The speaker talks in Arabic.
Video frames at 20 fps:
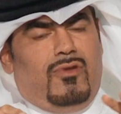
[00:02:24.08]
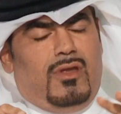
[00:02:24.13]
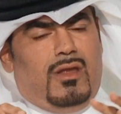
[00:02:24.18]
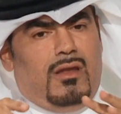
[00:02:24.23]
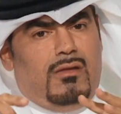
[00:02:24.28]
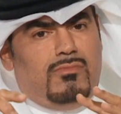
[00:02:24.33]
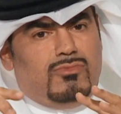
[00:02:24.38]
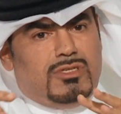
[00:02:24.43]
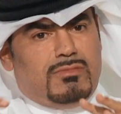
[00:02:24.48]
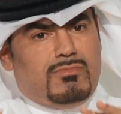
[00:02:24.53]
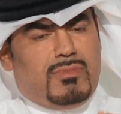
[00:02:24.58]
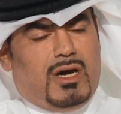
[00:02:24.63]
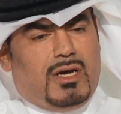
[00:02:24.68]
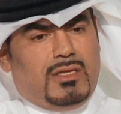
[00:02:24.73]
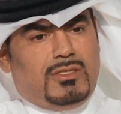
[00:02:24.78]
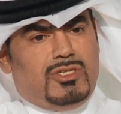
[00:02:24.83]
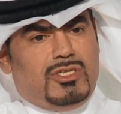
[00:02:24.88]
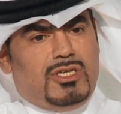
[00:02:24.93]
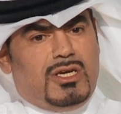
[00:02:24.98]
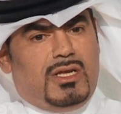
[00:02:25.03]
في
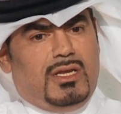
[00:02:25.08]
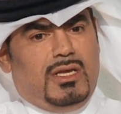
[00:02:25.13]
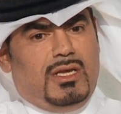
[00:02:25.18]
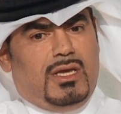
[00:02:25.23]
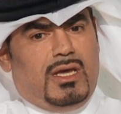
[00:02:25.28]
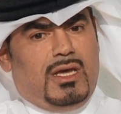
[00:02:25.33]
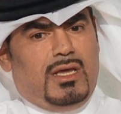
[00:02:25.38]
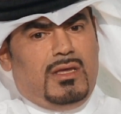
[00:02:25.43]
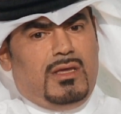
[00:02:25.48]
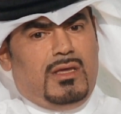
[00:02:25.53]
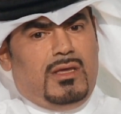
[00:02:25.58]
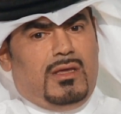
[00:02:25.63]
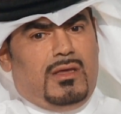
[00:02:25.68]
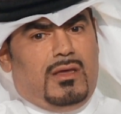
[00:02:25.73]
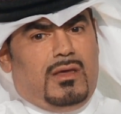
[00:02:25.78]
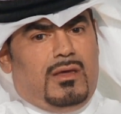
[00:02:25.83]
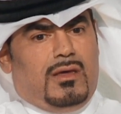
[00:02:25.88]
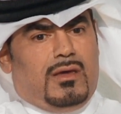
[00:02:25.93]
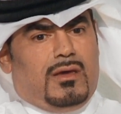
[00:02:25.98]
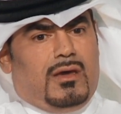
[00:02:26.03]
المجمعات التجارية
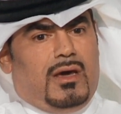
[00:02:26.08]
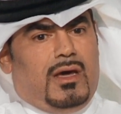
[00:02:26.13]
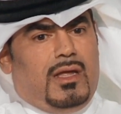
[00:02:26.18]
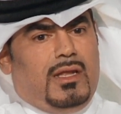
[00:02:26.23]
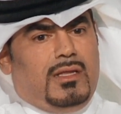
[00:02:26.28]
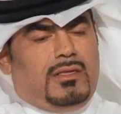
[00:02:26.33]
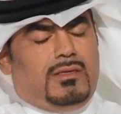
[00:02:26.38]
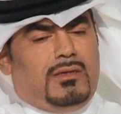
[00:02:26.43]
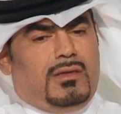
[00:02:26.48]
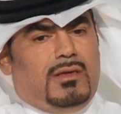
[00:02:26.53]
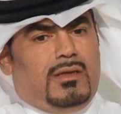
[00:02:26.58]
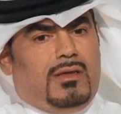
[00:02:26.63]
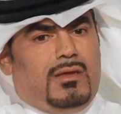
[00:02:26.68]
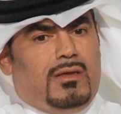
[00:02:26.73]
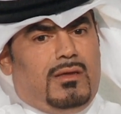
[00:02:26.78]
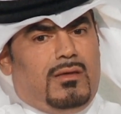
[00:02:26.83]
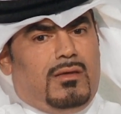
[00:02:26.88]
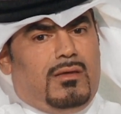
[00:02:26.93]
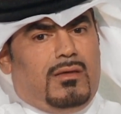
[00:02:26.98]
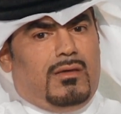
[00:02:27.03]
كانت
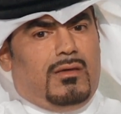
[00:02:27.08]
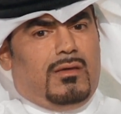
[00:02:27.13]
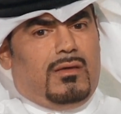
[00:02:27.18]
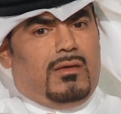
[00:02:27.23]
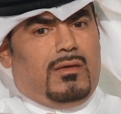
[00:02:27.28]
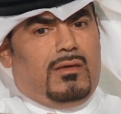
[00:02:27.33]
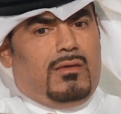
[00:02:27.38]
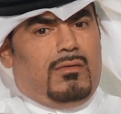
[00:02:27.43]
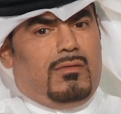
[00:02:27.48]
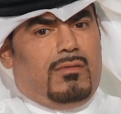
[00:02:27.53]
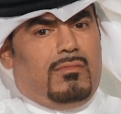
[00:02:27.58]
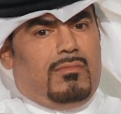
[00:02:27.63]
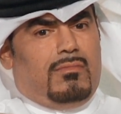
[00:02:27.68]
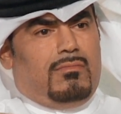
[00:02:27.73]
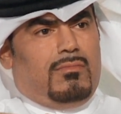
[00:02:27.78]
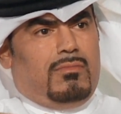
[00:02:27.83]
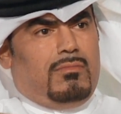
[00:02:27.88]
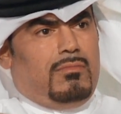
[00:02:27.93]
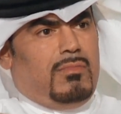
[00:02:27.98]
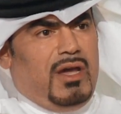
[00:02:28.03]
آه،
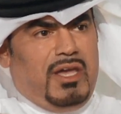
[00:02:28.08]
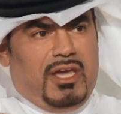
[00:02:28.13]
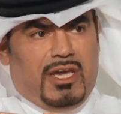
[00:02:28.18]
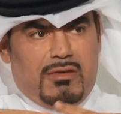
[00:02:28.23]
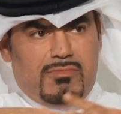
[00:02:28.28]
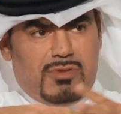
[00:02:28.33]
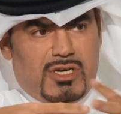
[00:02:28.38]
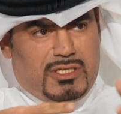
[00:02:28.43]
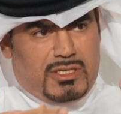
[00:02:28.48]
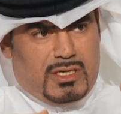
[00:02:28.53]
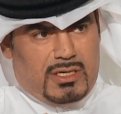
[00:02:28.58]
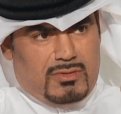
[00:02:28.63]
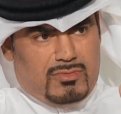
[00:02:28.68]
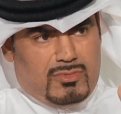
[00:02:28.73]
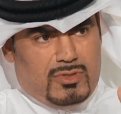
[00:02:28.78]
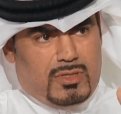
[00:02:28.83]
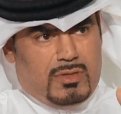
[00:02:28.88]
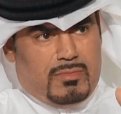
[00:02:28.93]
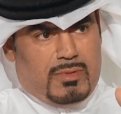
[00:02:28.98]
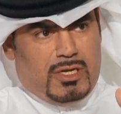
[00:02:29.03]
ما يحكمها شيء
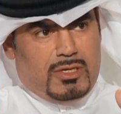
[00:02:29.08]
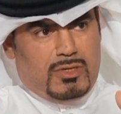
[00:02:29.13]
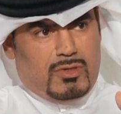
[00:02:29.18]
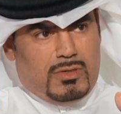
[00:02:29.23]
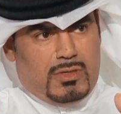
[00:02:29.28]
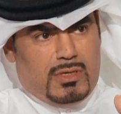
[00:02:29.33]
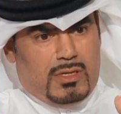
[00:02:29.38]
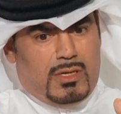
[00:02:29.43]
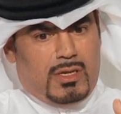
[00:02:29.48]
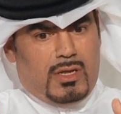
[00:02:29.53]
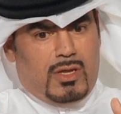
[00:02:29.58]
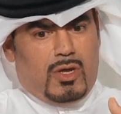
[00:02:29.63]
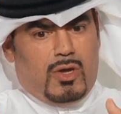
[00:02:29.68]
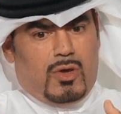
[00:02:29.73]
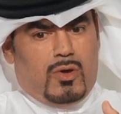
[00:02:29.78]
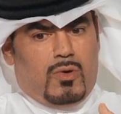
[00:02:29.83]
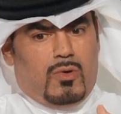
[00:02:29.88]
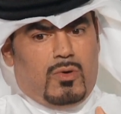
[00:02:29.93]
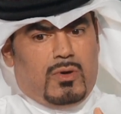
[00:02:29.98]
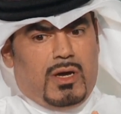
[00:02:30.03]
طبعا
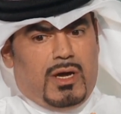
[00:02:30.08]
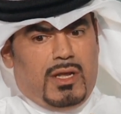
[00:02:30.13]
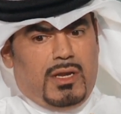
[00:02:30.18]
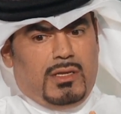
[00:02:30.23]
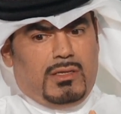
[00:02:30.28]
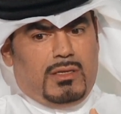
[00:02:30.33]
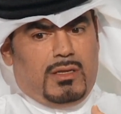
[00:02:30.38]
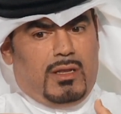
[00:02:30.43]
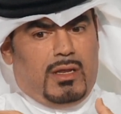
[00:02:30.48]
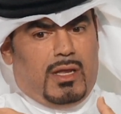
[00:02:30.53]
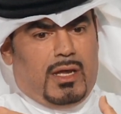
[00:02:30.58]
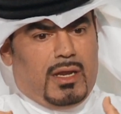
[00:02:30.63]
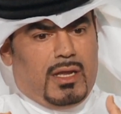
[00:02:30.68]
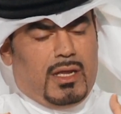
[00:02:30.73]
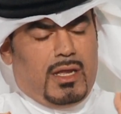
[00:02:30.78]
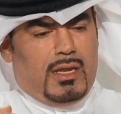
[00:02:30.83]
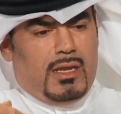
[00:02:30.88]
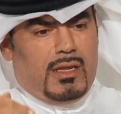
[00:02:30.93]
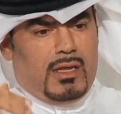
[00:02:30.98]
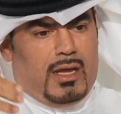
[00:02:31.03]
وكانت
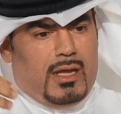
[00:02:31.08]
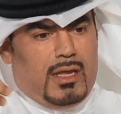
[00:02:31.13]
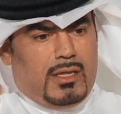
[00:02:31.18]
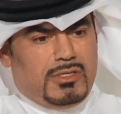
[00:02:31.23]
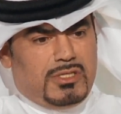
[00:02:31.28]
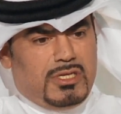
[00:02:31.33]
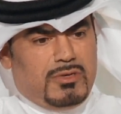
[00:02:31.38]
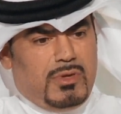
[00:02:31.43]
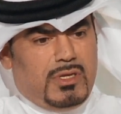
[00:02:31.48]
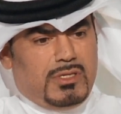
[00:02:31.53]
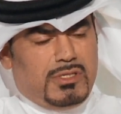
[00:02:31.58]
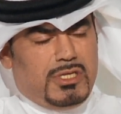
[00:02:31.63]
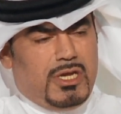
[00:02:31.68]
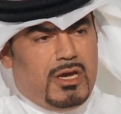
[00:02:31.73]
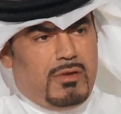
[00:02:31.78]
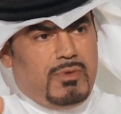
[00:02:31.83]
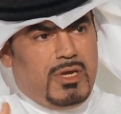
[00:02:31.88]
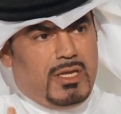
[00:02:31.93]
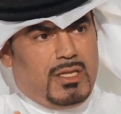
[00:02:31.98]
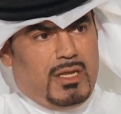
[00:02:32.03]
الحركة
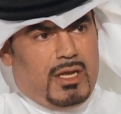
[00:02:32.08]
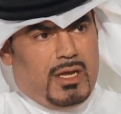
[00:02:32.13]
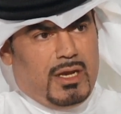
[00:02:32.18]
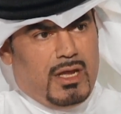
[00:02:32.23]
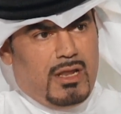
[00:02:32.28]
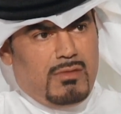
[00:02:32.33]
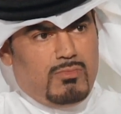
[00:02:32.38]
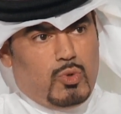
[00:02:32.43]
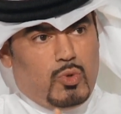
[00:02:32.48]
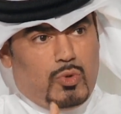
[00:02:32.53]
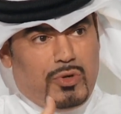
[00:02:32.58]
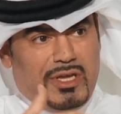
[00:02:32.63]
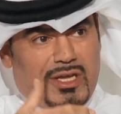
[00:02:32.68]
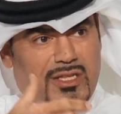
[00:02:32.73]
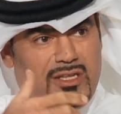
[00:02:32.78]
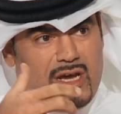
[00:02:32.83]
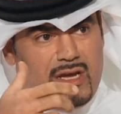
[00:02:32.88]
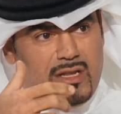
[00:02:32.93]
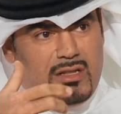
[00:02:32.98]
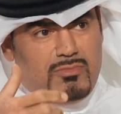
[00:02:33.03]
انسيابية الحركة المرورية
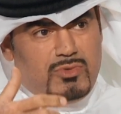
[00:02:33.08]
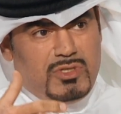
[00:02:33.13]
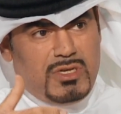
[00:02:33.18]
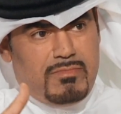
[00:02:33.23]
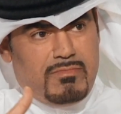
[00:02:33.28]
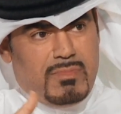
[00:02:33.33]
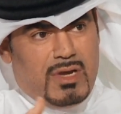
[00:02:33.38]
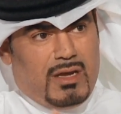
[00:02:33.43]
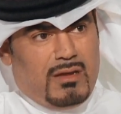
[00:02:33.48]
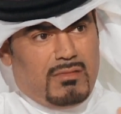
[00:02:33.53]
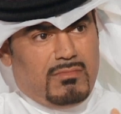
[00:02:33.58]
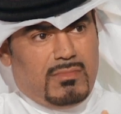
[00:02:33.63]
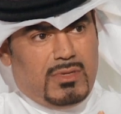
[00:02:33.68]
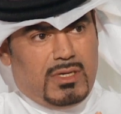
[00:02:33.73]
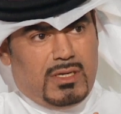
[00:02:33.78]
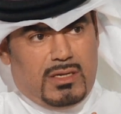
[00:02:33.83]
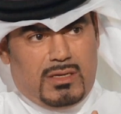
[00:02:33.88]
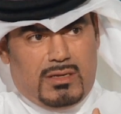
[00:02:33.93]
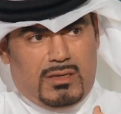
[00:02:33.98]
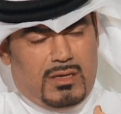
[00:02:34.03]
داخل المجمع
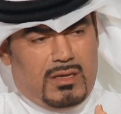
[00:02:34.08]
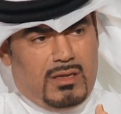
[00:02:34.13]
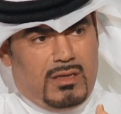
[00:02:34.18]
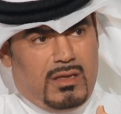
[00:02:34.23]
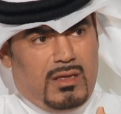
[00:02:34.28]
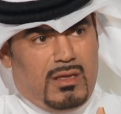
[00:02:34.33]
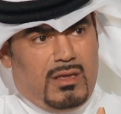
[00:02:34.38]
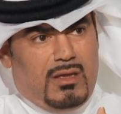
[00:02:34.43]
آه،